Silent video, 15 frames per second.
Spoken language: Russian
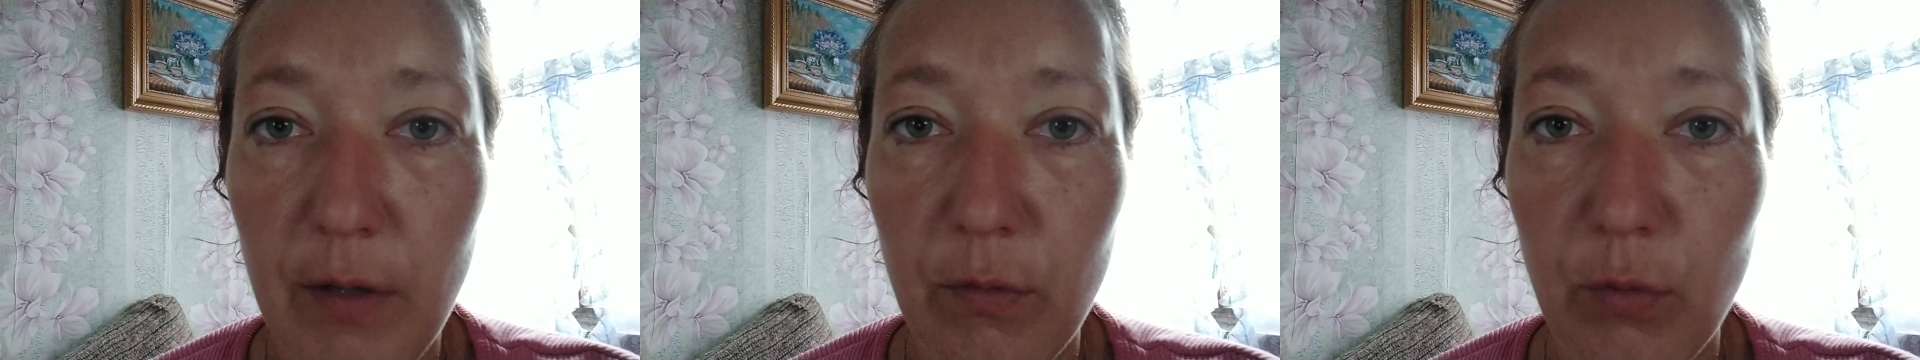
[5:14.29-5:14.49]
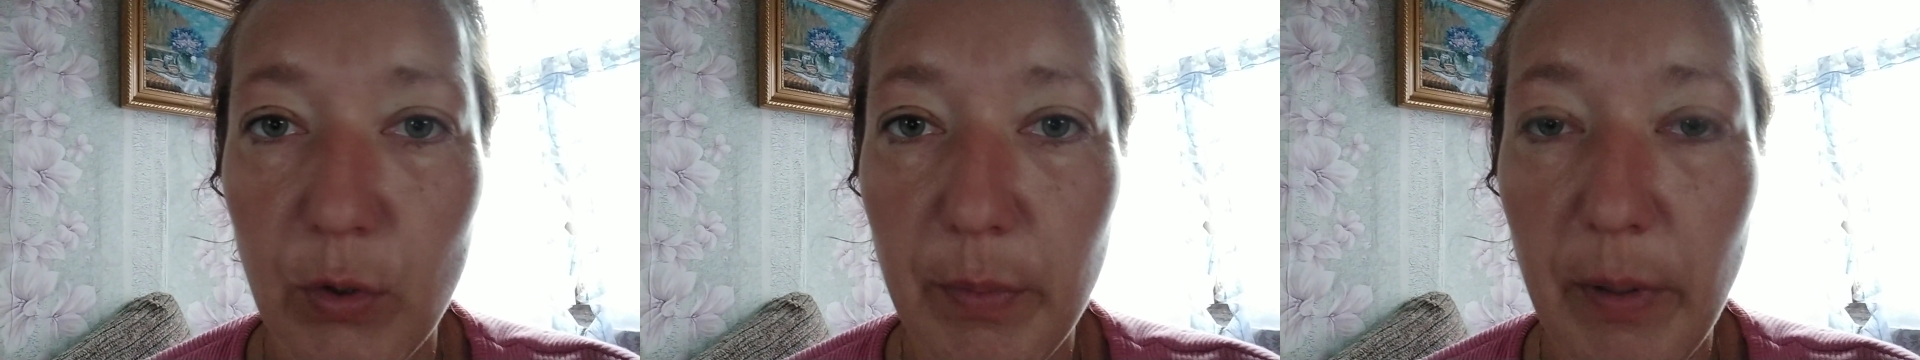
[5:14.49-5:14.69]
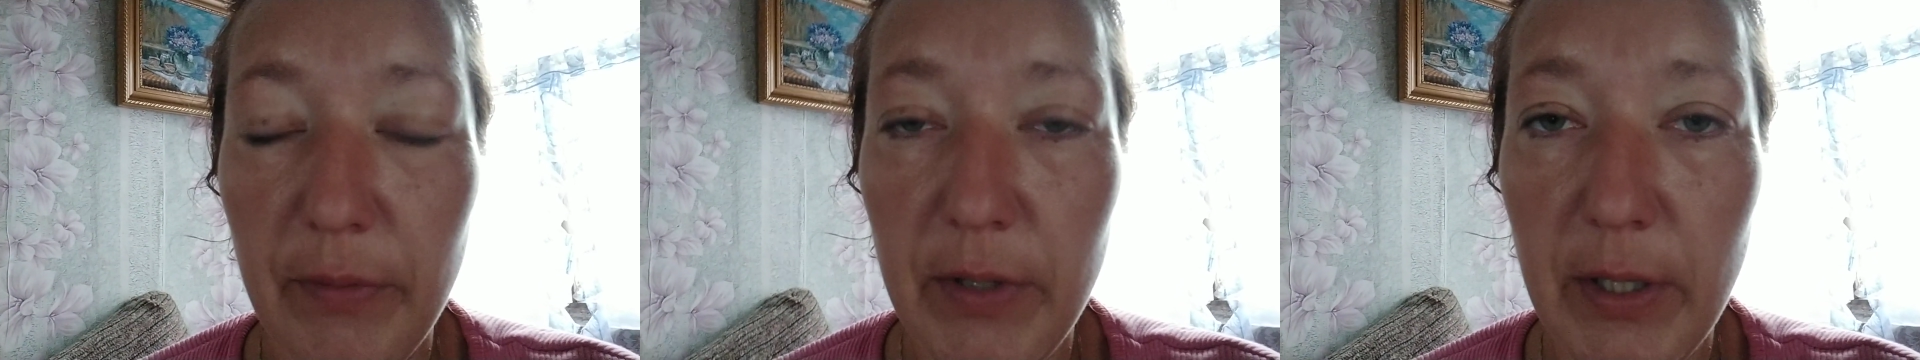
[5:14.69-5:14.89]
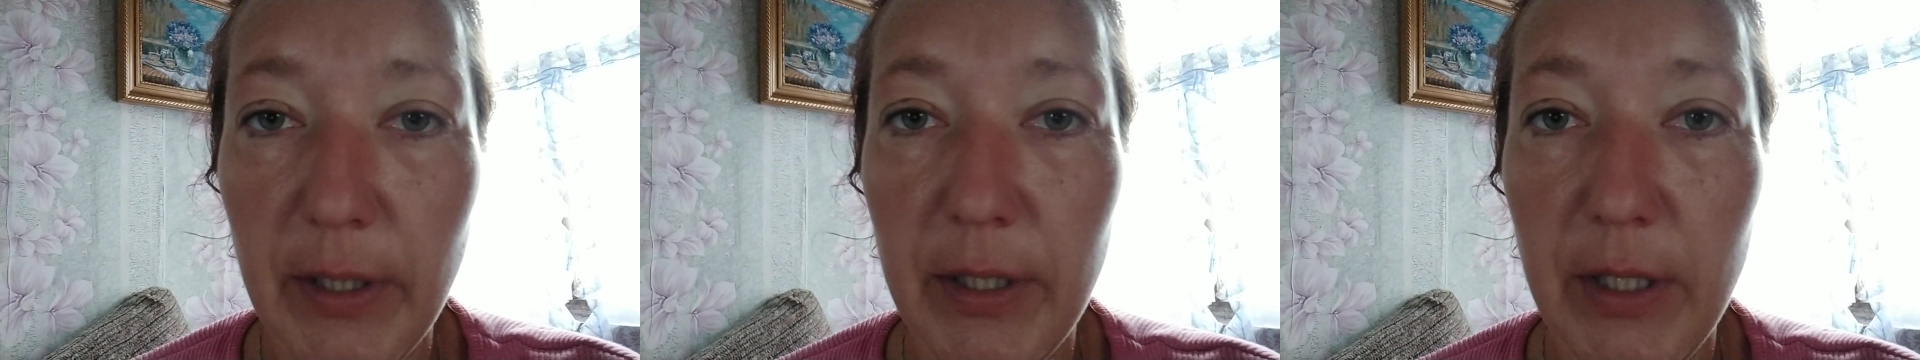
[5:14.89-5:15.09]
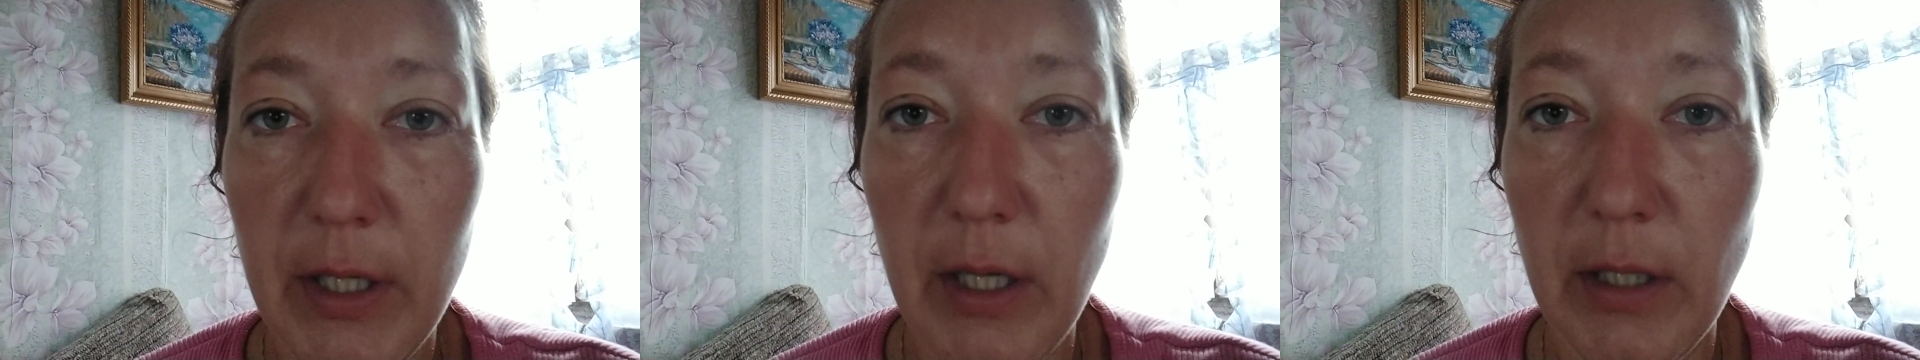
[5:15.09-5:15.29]
вот,
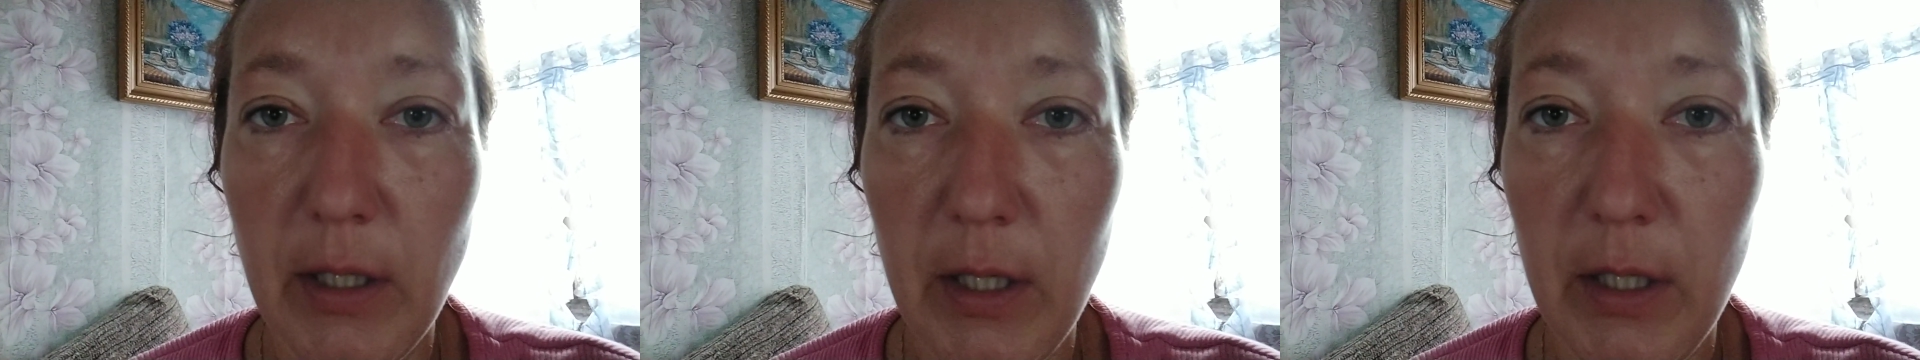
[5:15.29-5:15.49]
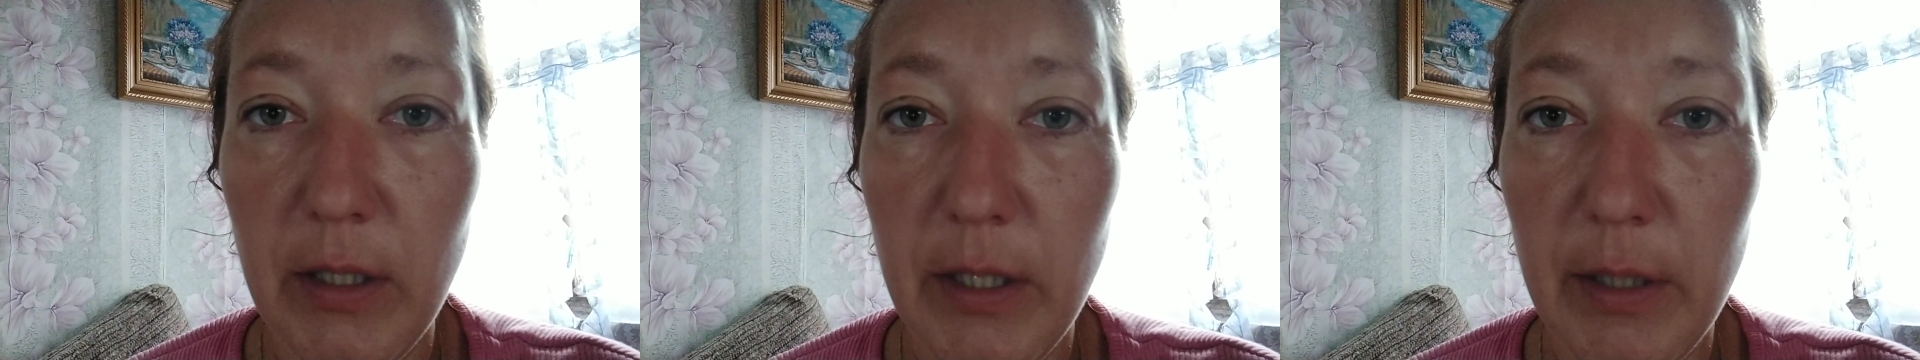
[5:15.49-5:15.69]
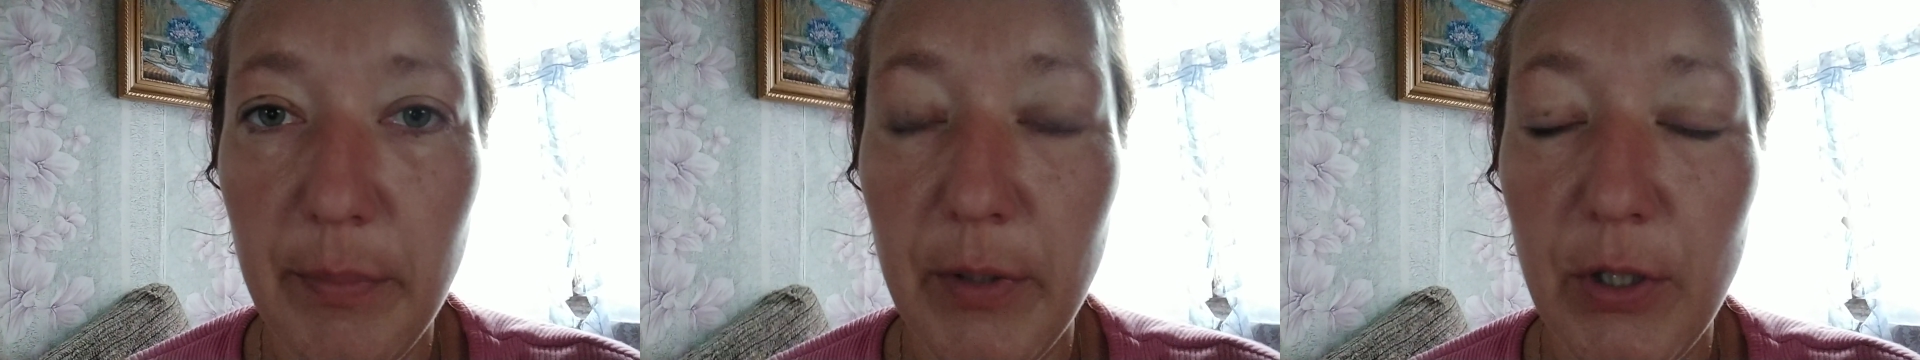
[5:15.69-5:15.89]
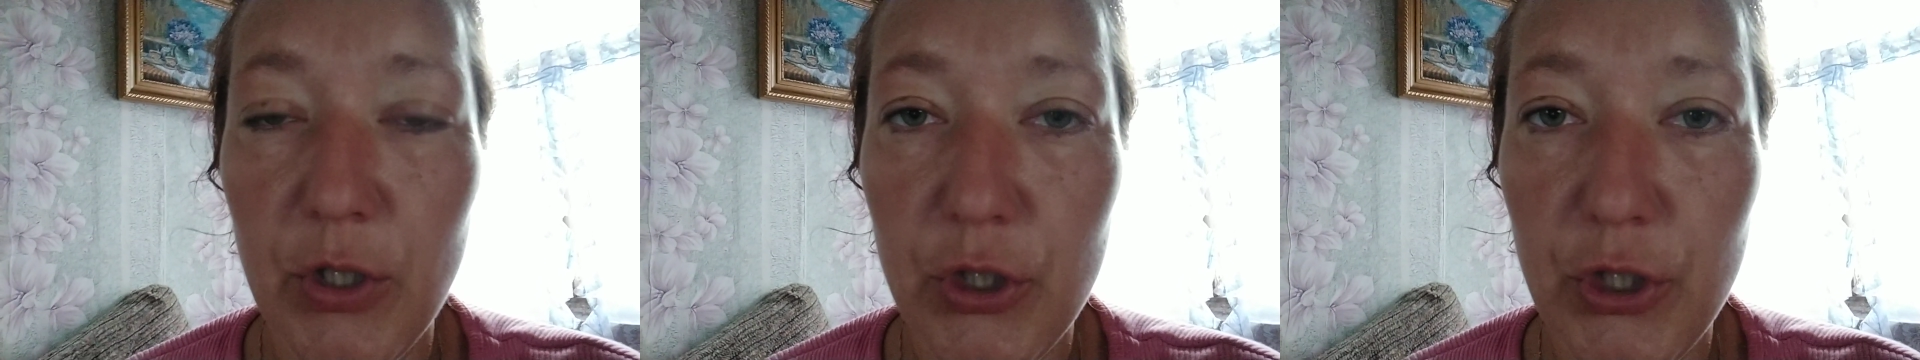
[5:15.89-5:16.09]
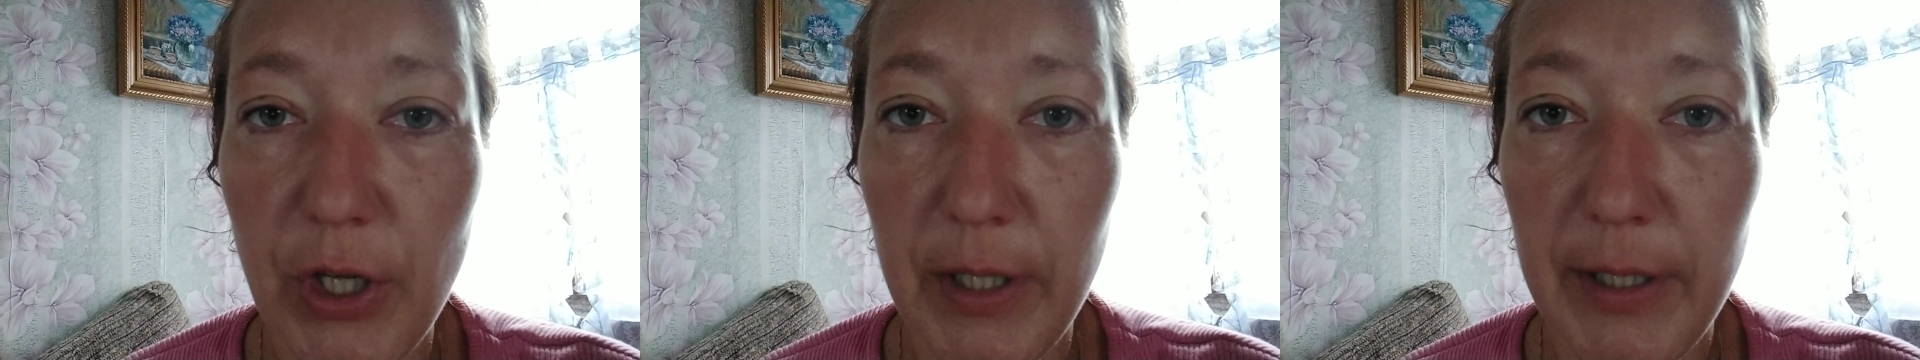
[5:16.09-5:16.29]
проверки никакие не
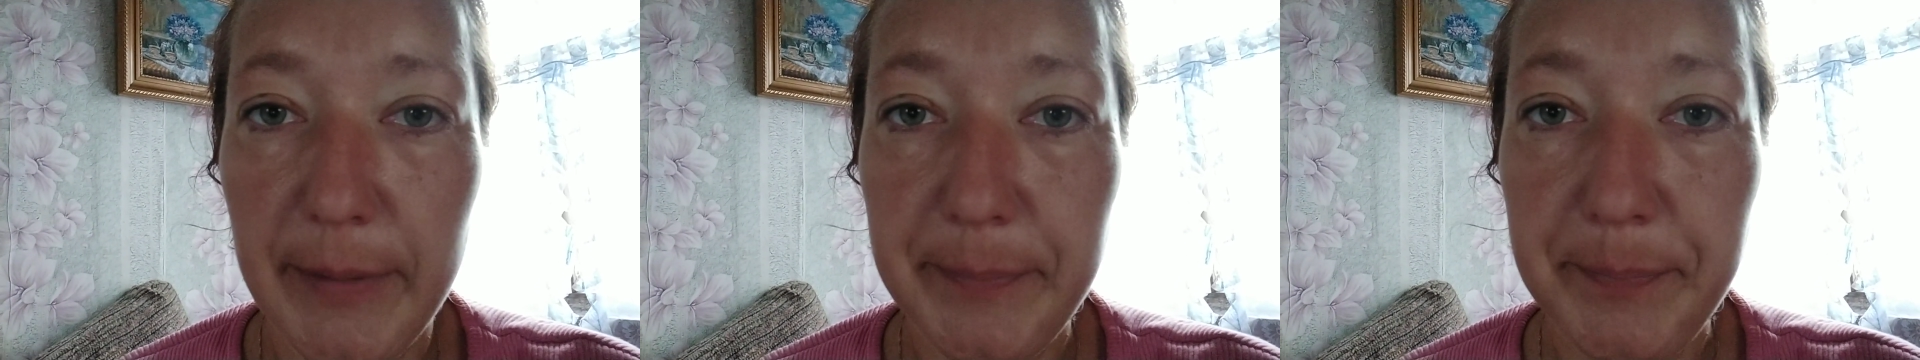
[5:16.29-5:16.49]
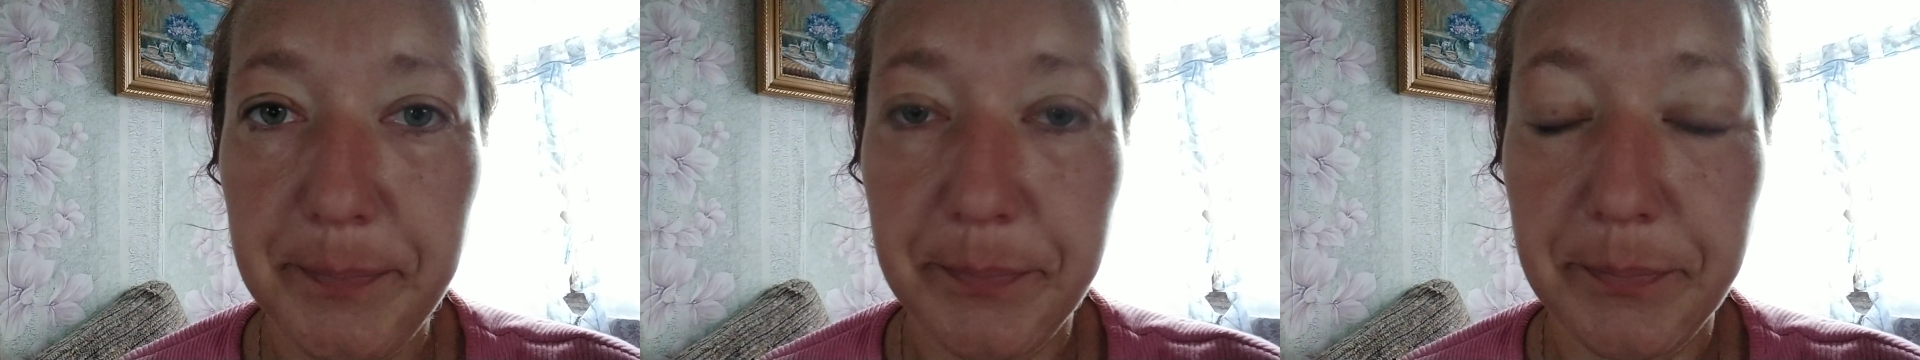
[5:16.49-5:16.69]
приезжали.